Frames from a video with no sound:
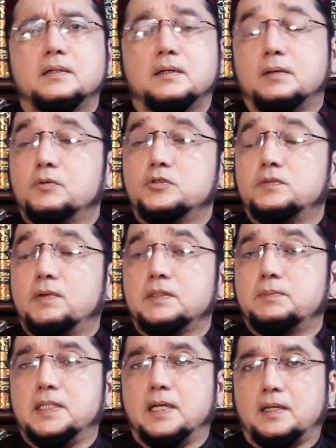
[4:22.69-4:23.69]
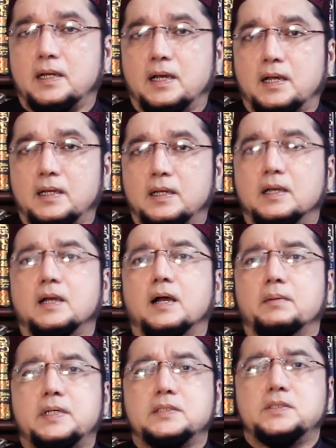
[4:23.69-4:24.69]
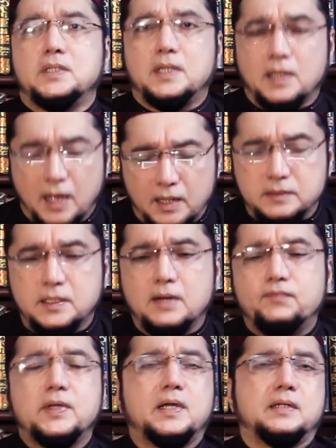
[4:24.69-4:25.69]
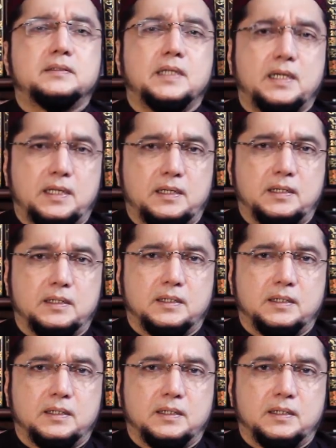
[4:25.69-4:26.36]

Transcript: रब उस वक्त भी देख रहा है हम किसी की हक तलफी करते हैं